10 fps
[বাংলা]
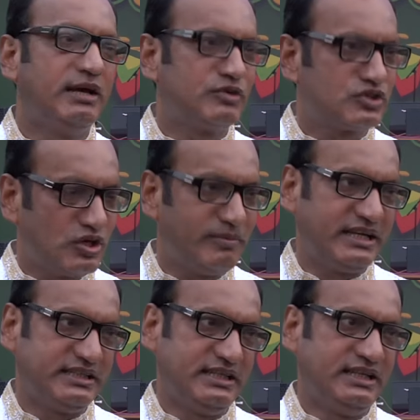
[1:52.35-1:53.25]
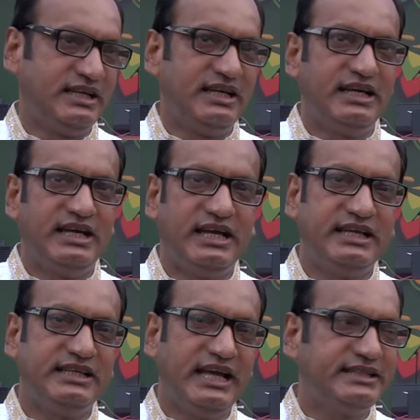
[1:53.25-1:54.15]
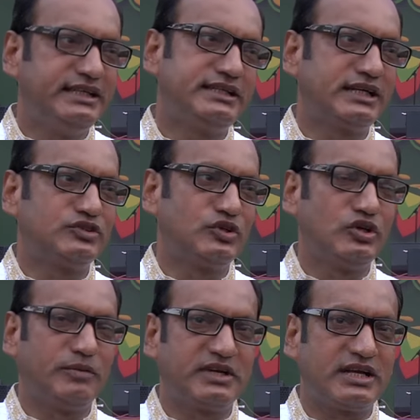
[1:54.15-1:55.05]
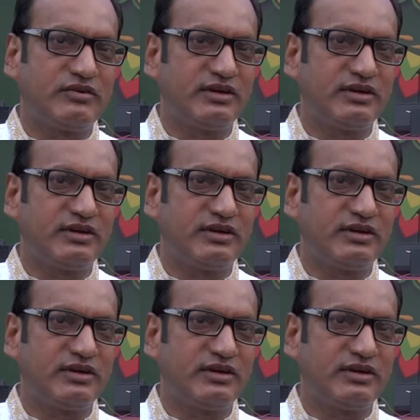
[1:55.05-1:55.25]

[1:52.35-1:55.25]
এবং সবাই এই এই দিনটার জন্যই অপেক্ষা